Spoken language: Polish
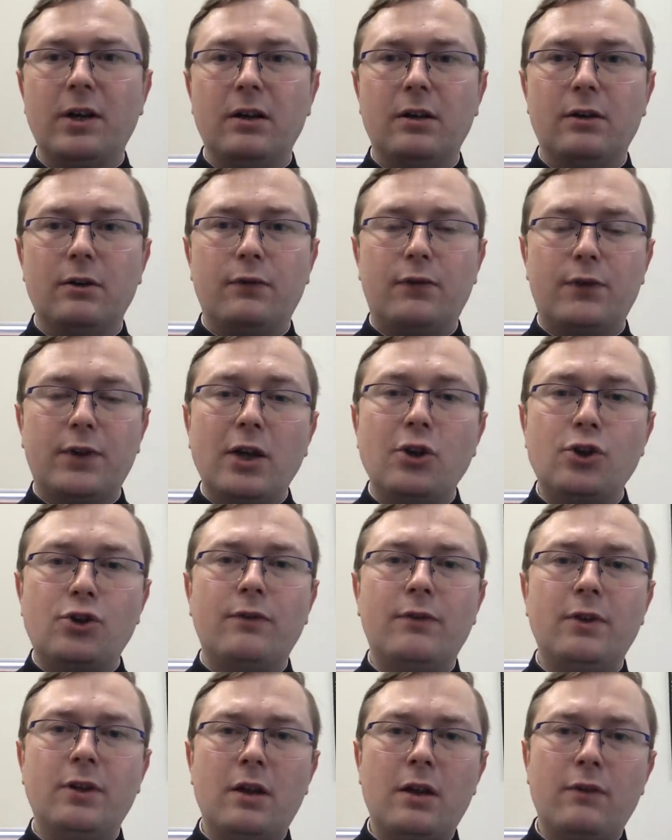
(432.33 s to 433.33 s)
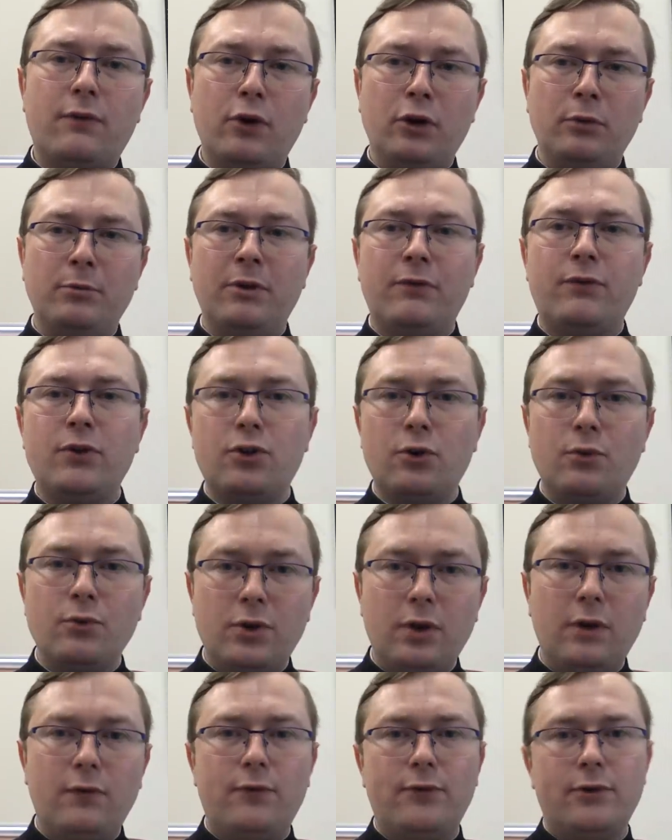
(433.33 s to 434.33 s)
e, w tej czy w innej formie
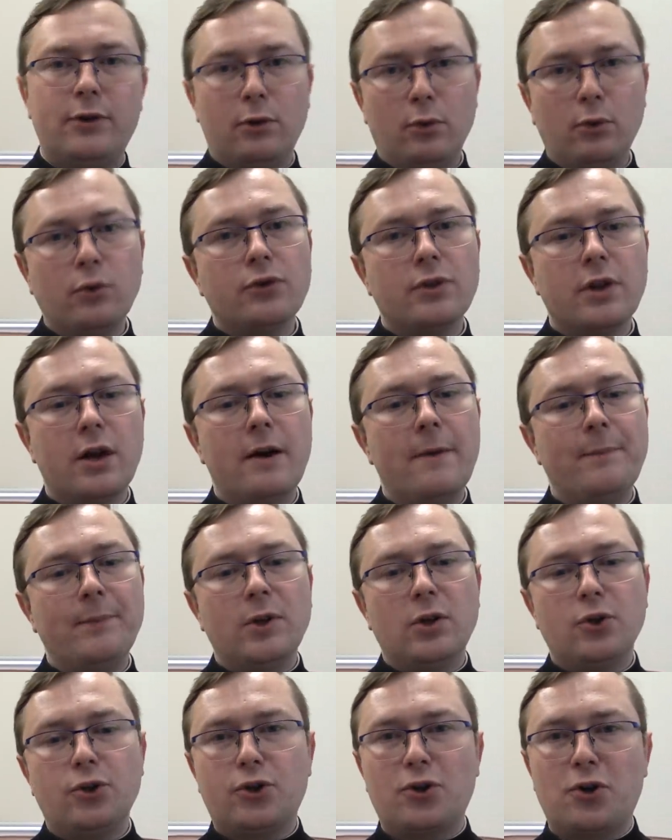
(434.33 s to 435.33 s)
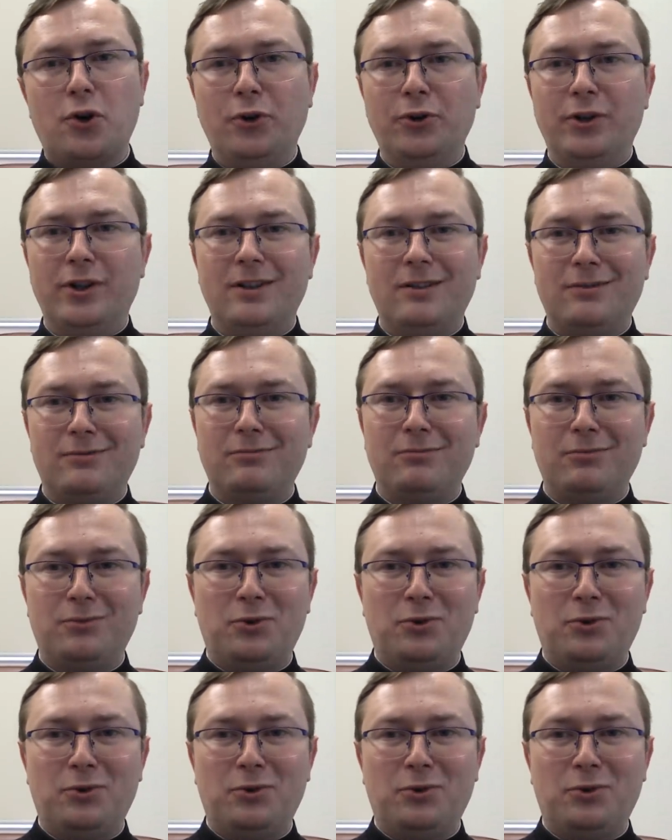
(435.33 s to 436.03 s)
wyrządziwszy różne szkody.